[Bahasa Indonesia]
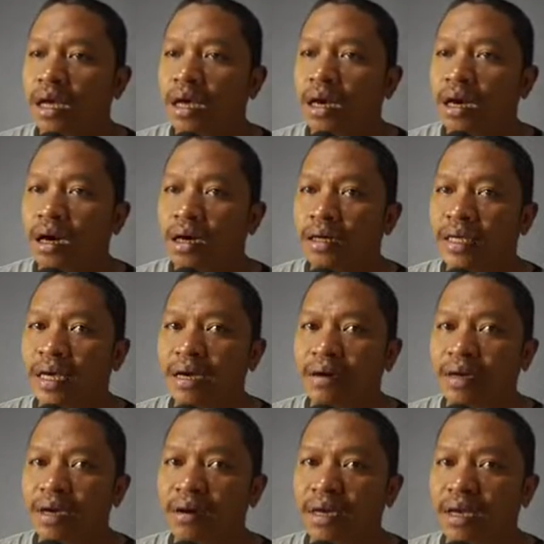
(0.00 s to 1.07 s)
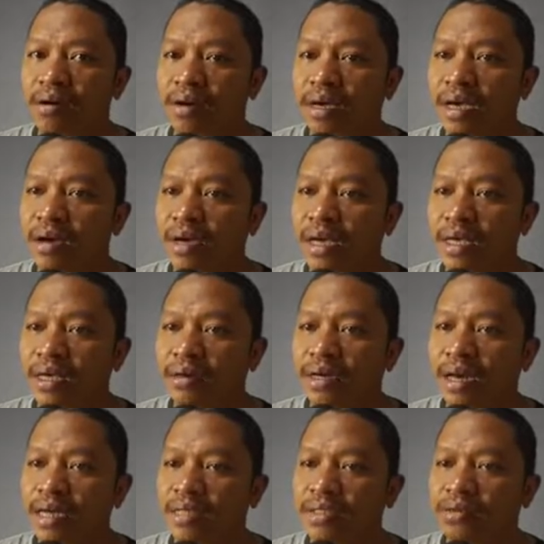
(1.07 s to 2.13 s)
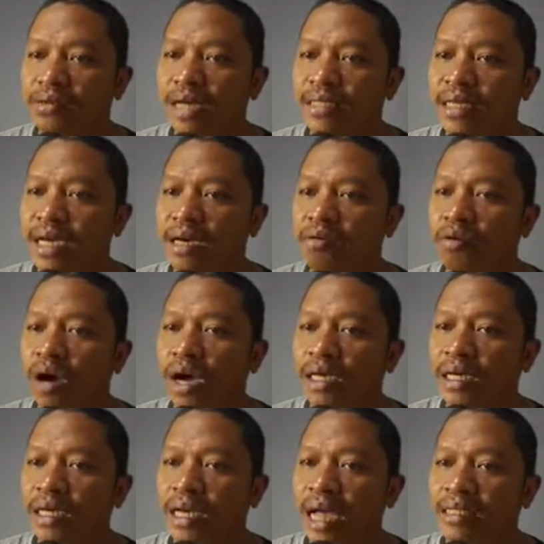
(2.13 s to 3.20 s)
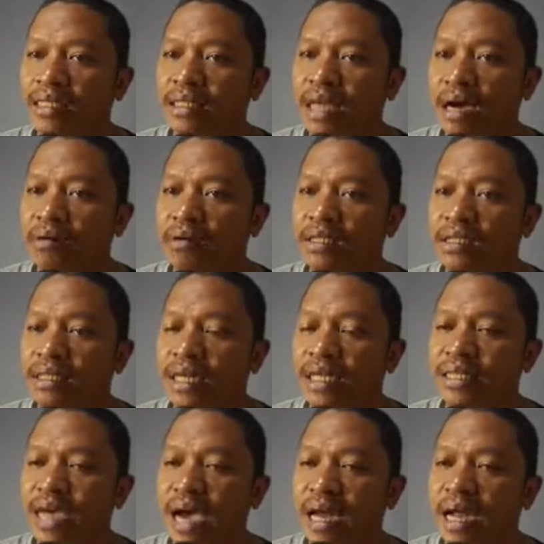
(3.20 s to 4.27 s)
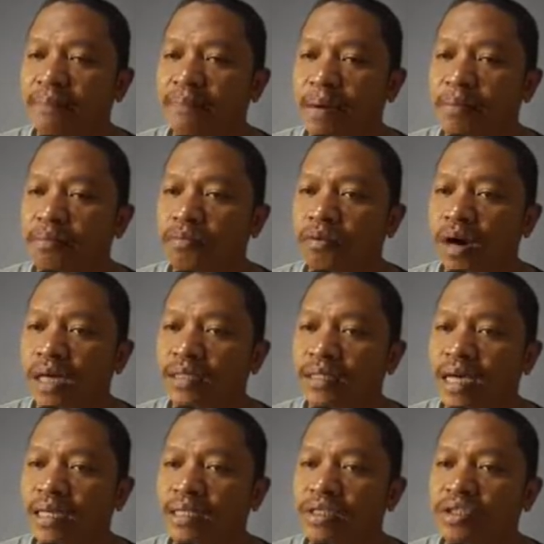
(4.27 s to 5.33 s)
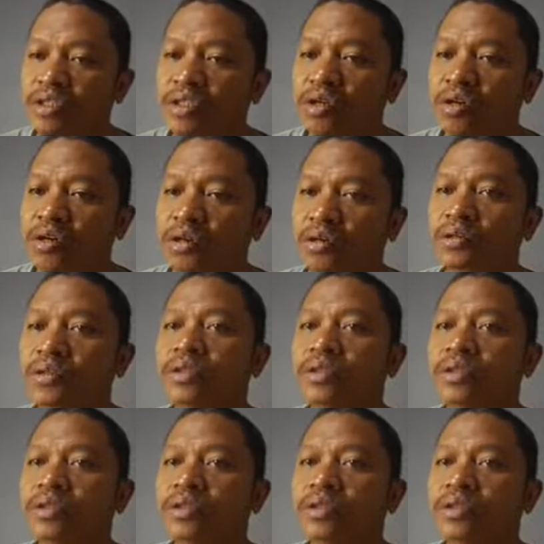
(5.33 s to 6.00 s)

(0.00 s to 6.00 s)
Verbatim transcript: Oke oke oke oke oke yuk langsung aja gua kasih tahu di sini cara pembuatan jok.